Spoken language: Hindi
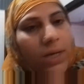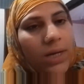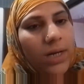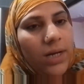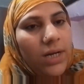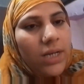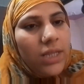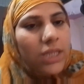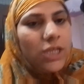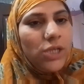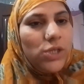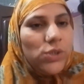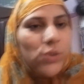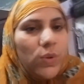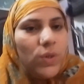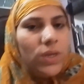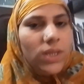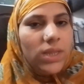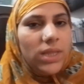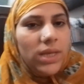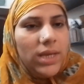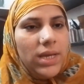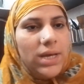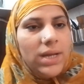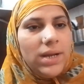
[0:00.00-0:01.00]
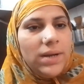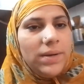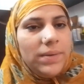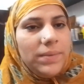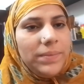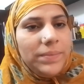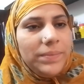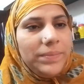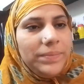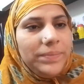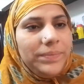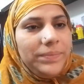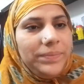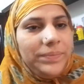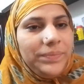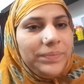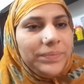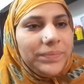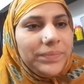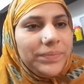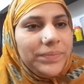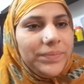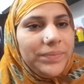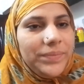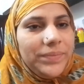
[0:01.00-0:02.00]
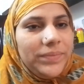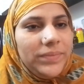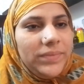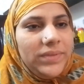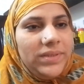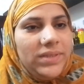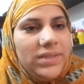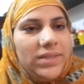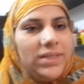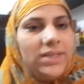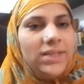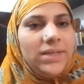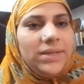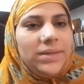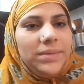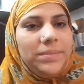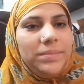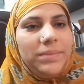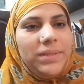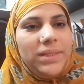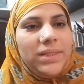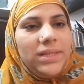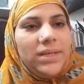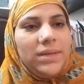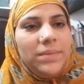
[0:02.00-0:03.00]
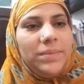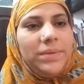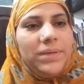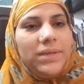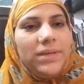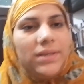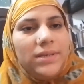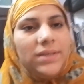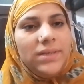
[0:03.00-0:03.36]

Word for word: करते हैं छोले तैयार चलिए मिलते हैं अभी